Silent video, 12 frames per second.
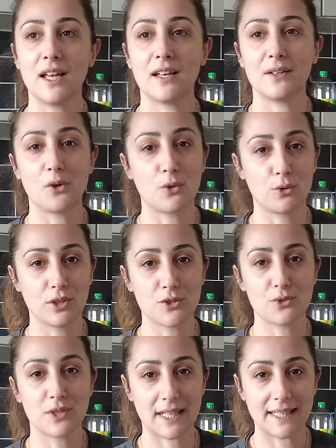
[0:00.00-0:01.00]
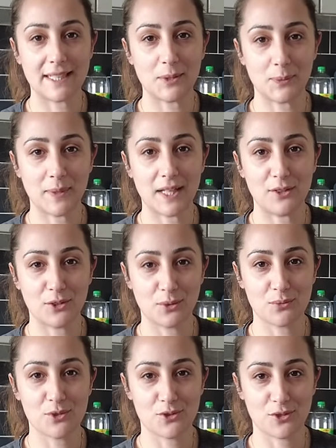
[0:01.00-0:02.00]
e, okula sürekli gidip
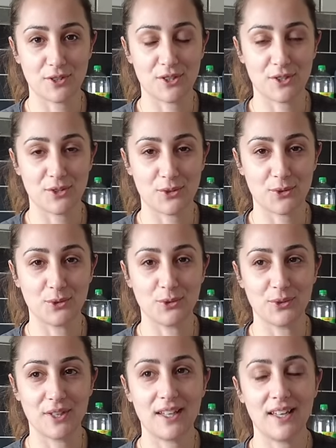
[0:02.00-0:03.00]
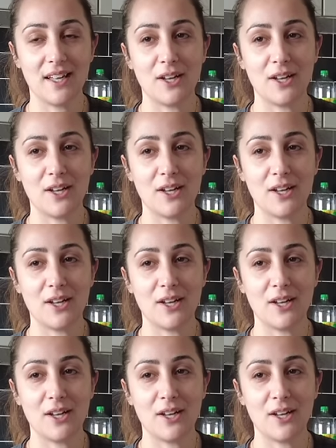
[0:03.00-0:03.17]
geliyordum çocukların okuluna.